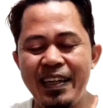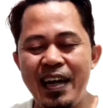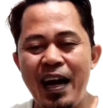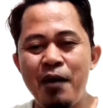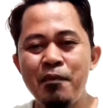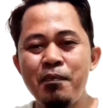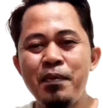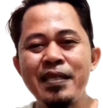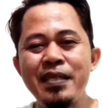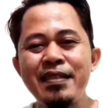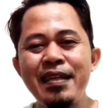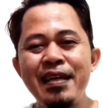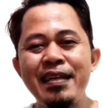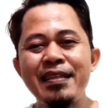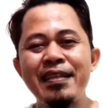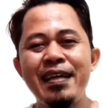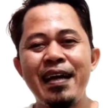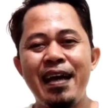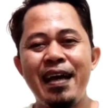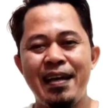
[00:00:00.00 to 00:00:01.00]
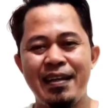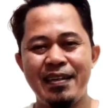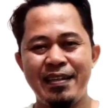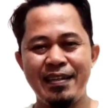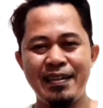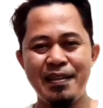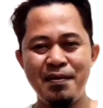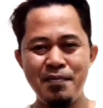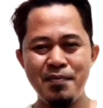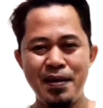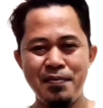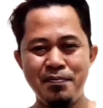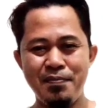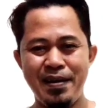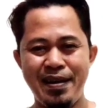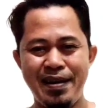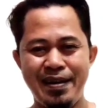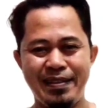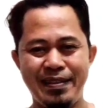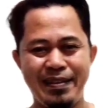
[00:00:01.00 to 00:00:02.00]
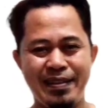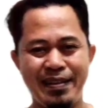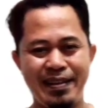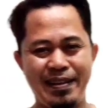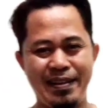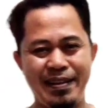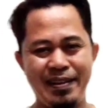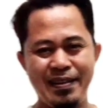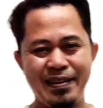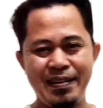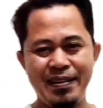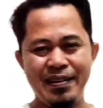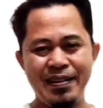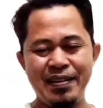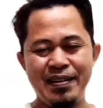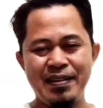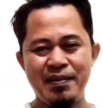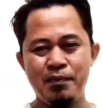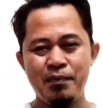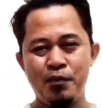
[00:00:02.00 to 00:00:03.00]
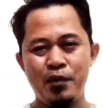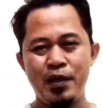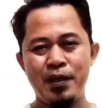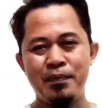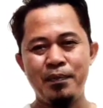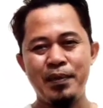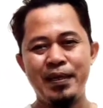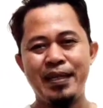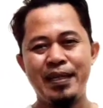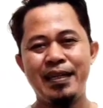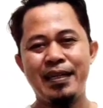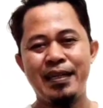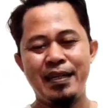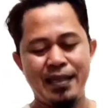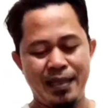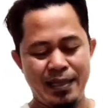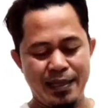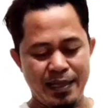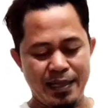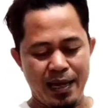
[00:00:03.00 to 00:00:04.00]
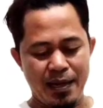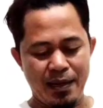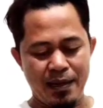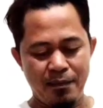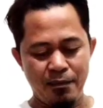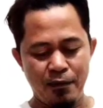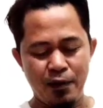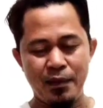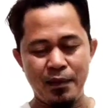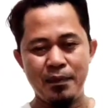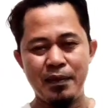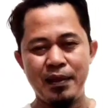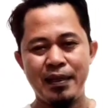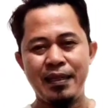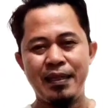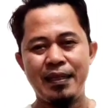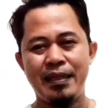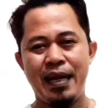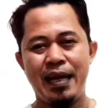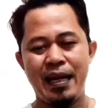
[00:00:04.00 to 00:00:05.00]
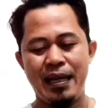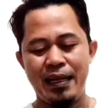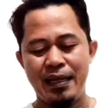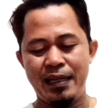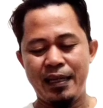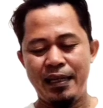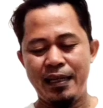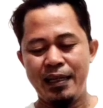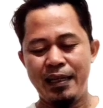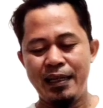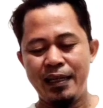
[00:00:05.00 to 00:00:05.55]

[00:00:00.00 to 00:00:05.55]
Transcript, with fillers: Apa saja kita manfaatkan buat bikin ikatan, buat bikin tali.